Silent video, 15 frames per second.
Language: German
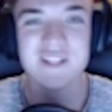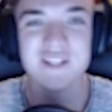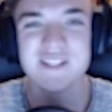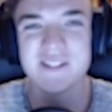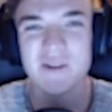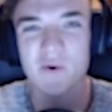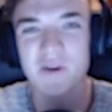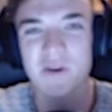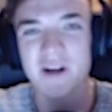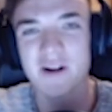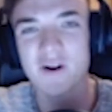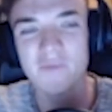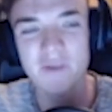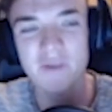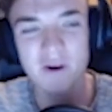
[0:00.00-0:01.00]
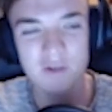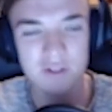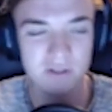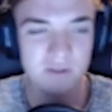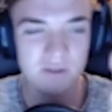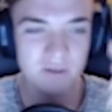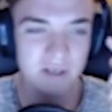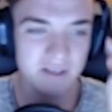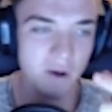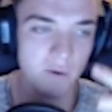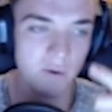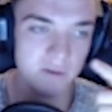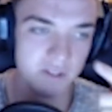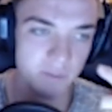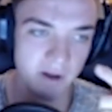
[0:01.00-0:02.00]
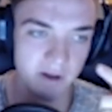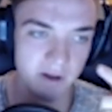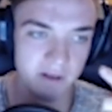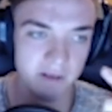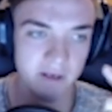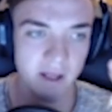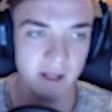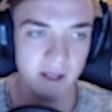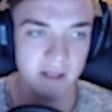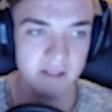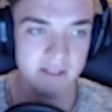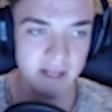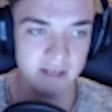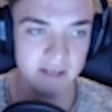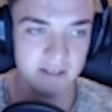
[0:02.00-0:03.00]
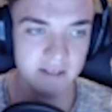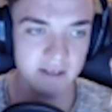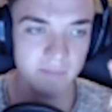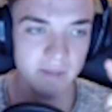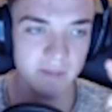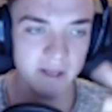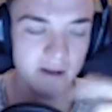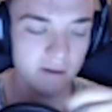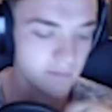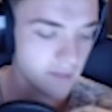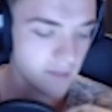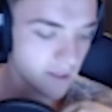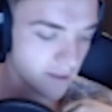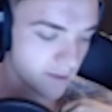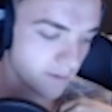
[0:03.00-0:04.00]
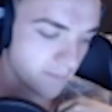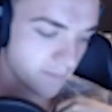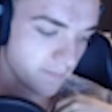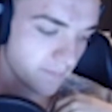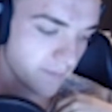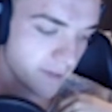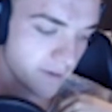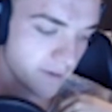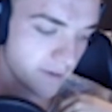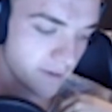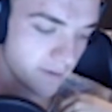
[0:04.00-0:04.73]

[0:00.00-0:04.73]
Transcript: So, dann kommen wir auch schon zu den tauschbaren, seltenen Mega... Danke, Handy.